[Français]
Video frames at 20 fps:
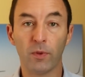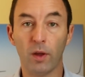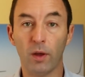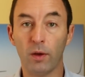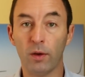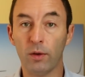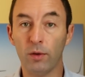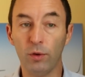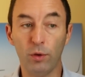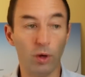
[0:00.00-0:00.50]

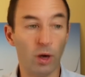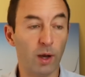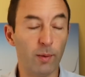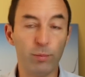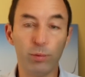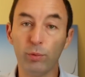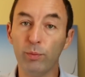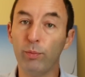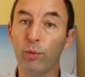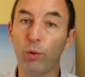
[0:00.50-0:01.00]
Euh, il n'y aura
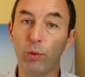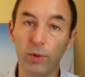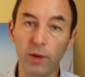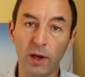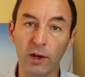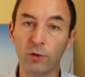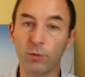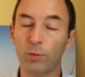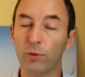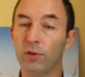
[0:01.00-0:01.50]
plus de
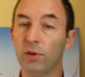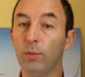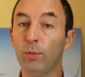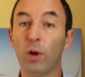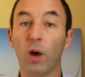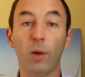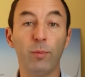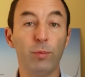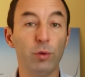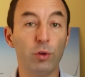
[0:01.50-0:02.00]
brouillage possible, il
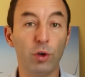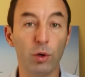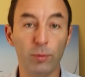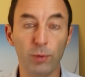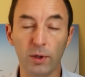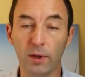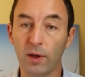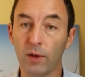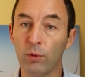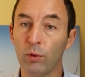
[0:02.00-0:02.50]
n'y aura plus de
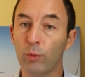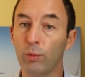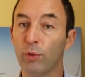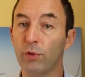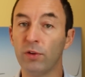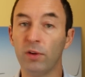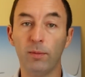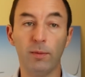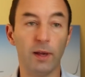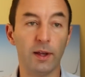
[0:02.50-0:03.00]
communication
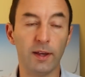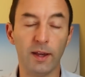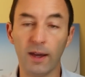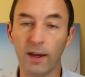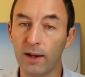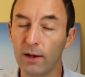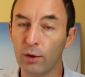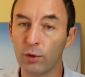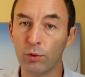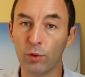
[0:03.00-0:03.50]
possible, la guerre
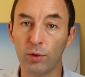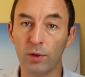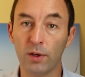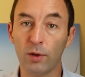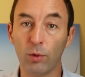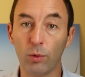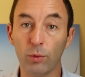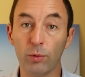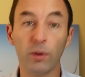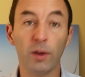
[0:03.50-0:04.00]

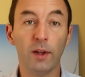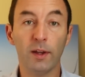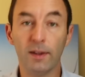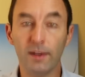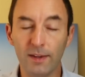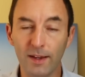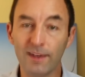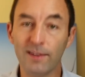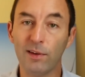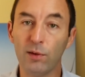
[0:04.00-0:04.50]
électronique russe
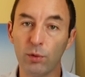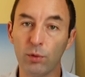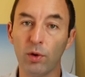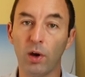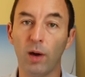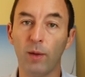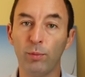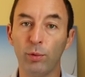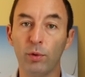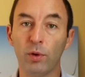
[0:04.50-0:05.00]

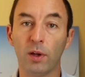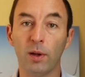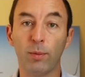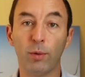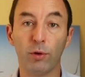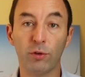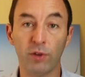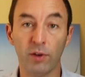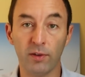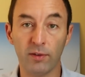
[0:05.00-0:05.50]
n'existera plus dans les
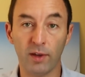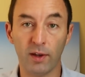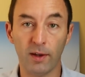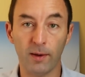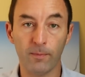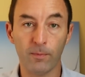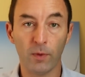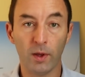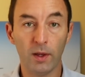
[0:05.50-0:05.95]
prochaines années.